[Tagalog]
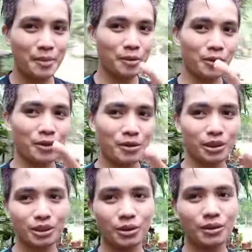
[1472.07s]
First time
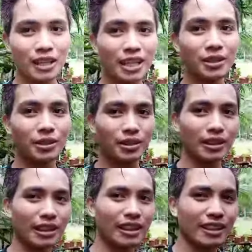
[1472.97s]
ko doon naligo
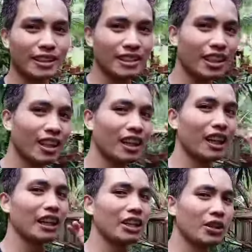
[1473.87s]

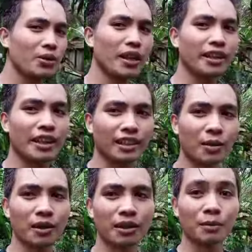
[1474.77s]
sa yun ay
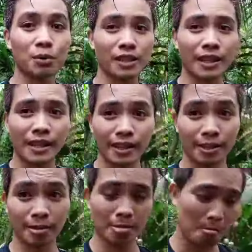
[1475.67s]
tinatawag na busay.
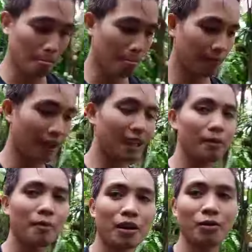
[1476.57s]
busay
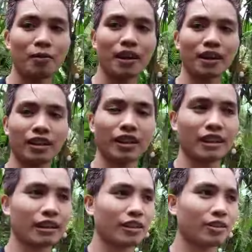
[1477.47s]
Alam niyo ba kung bakit?
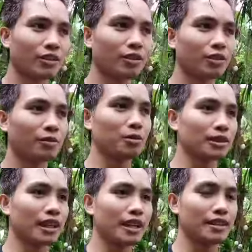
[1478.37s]
Oo, oh,
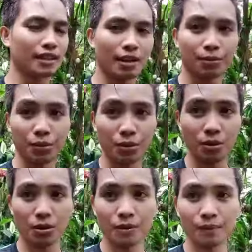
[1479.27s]
busay sa
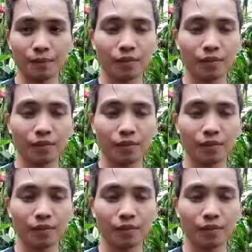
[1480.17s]
Ampungol.